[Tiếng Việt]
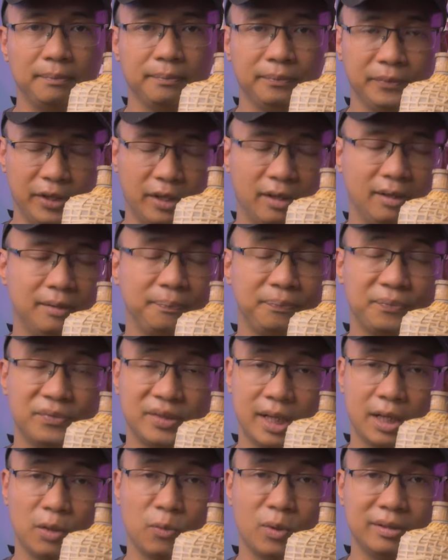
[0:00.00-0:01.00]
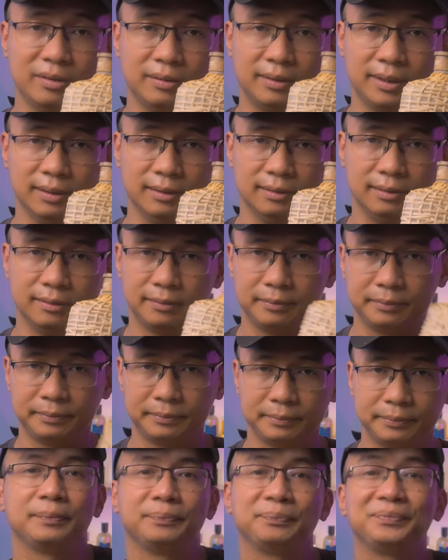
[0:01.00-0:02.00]
Đó, chai nước hoa thứ tư.
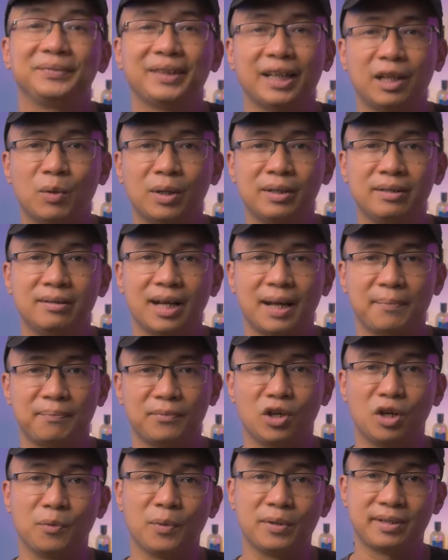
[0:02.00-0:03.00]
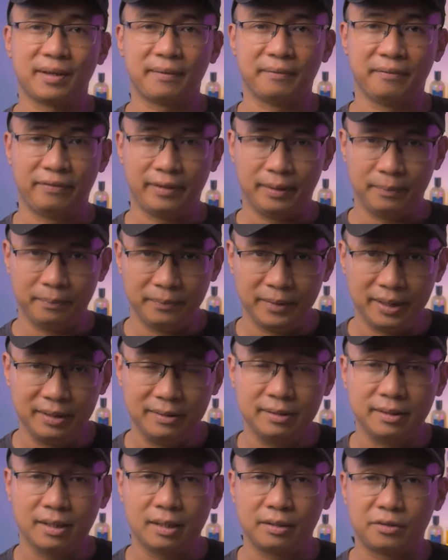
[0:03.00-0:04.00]
Chai nước hoa thứ năm đó là một sản phẩm đến
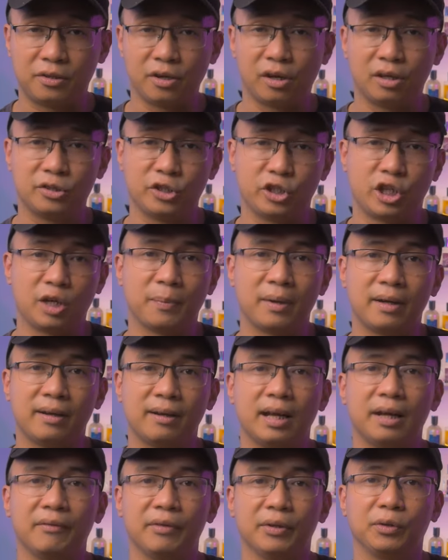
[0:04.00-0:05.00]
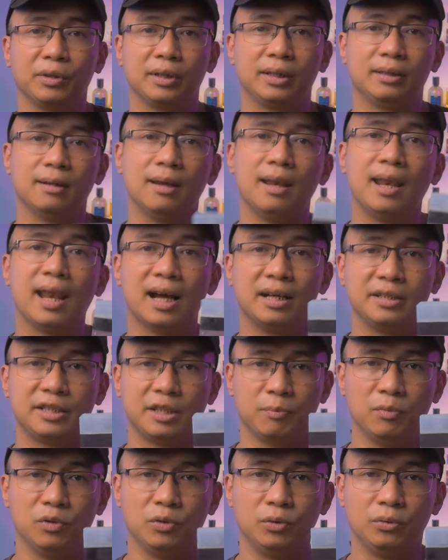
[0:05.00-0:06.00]
từ nhà Dolce Gabbana và nó có tên là
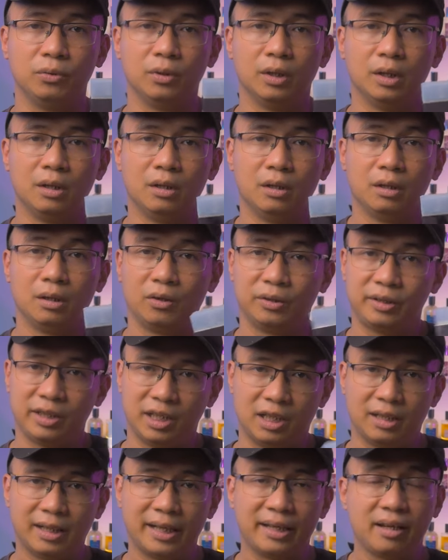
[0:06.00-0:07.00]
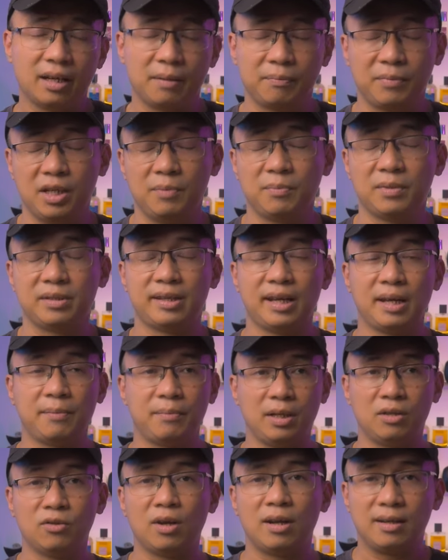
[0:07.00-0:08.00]
Light Blue. Có thể là anh em khi mà
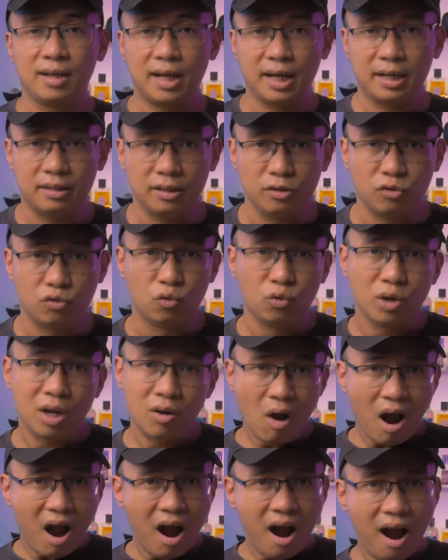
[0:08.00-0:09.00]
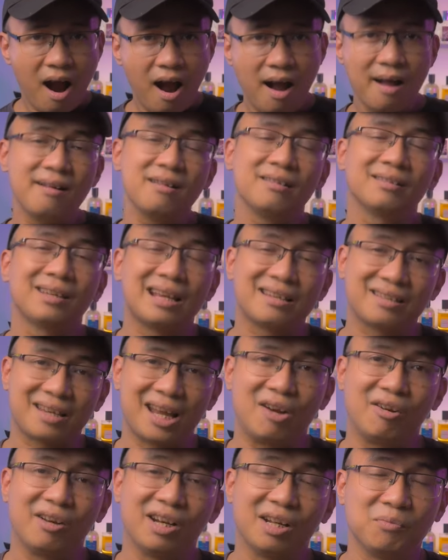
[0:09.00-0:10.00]
xem đến đoạn này thì rú lên à, tại
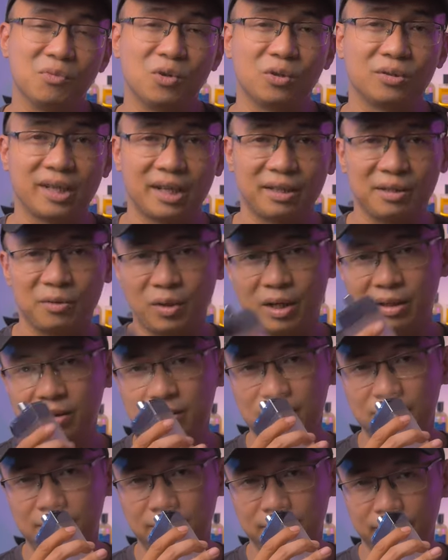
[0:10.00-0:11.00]
sao lại là một chai nước hoa nữ?